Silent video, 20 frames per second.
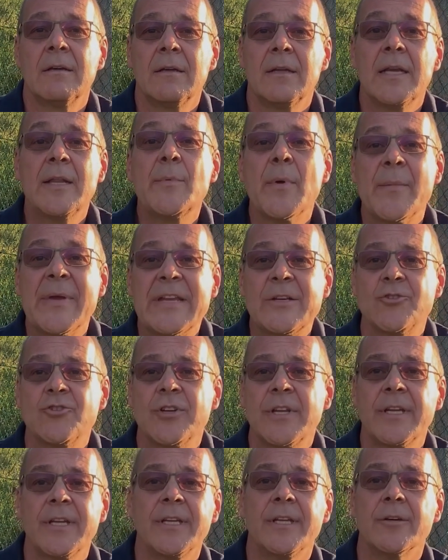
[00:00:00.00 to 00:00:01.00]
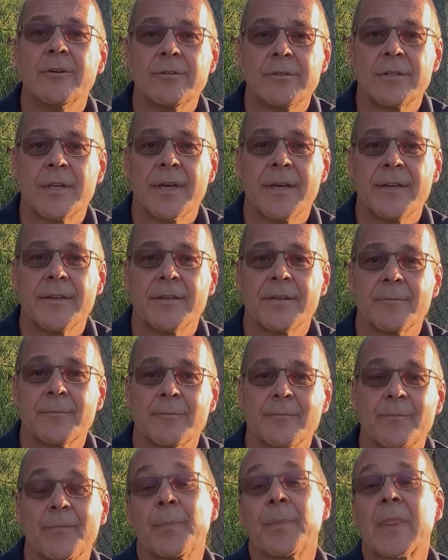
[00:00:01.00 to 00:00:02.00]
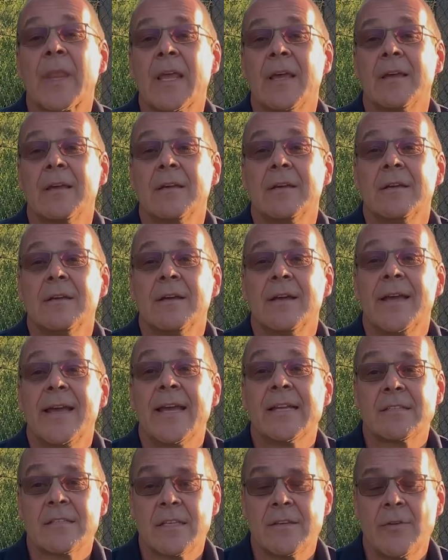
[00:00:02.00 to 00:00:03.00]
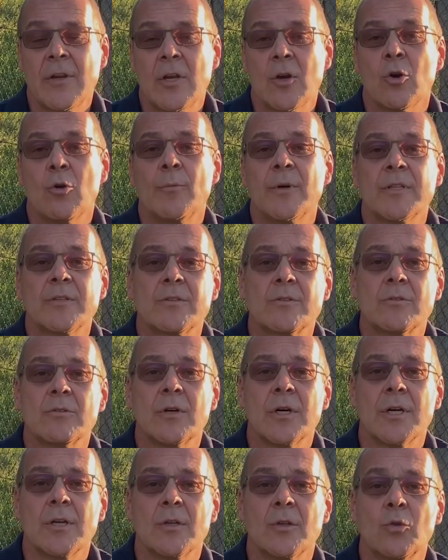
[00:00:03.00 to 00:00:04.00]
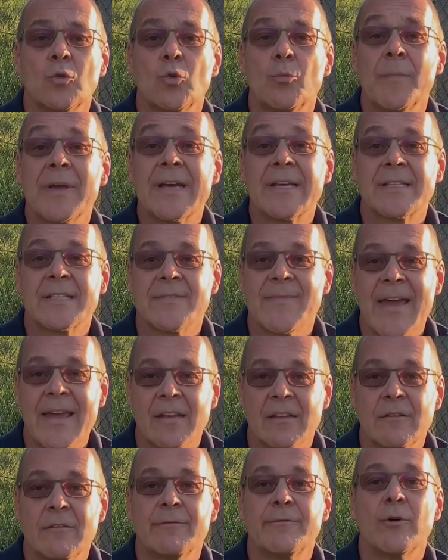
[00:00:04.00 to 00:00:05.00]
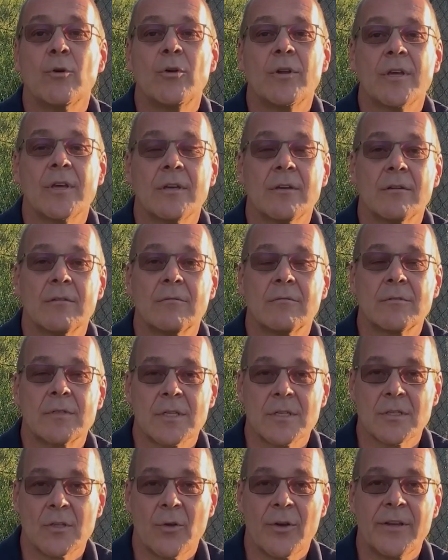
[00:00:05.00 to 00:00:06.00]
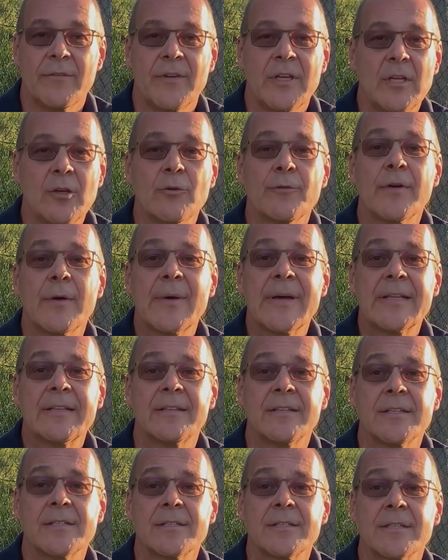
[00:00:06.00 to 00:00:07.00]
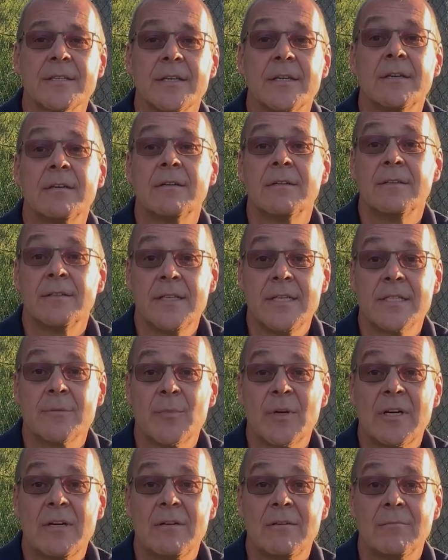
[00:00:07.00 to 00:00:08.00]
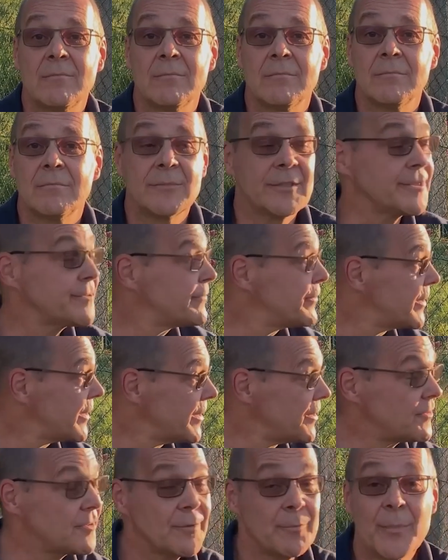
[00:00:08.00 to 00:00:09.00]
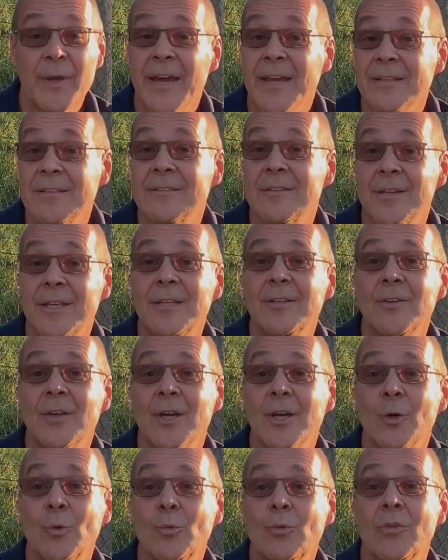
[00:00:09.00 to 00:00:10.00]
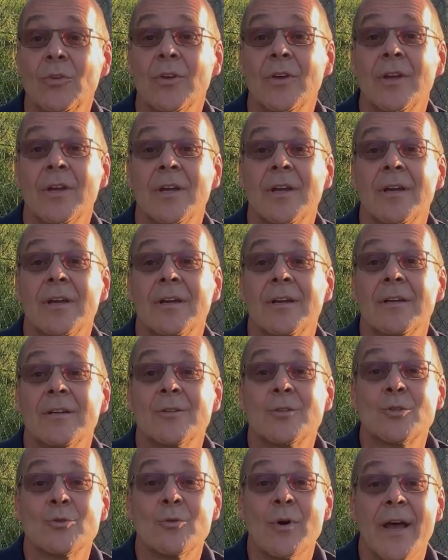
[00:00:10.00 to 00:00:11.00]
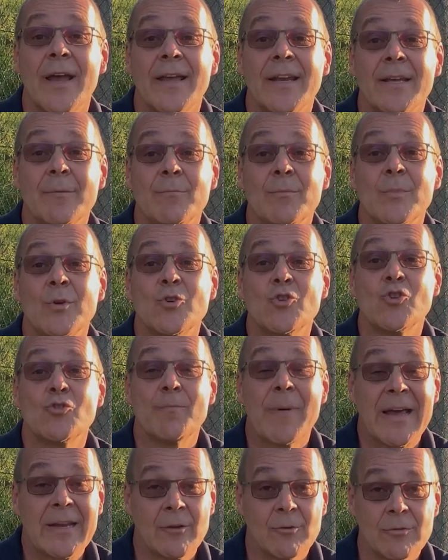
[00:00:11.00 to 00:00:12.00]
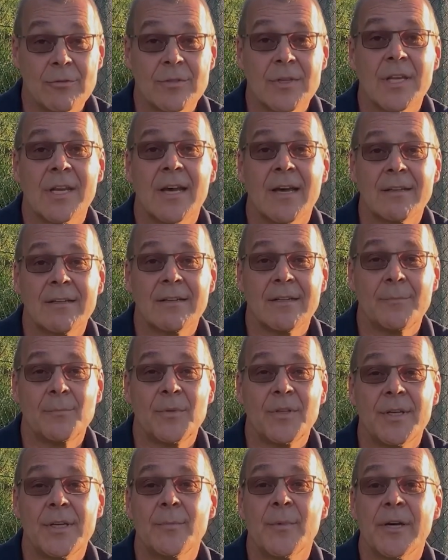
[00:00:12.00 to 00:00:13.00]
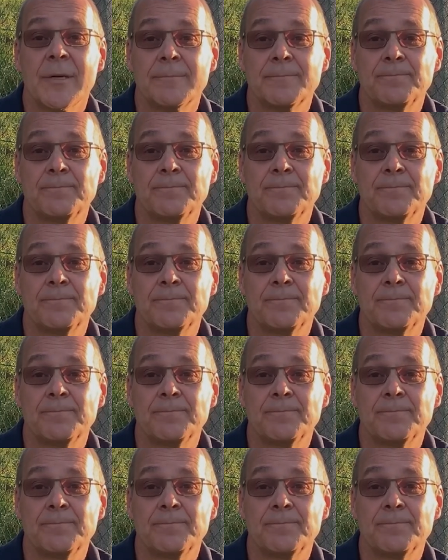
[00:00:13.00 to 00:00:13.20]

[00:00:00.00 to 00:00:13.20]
Liebe Menschen in Niederösterreich, herzlich willkommen zur nunmehr zweiten Folge unseres neuen Videoformates. Diesmal, das verrät bereits der Hintergrund, zu einem spannungsgeladenen Thema.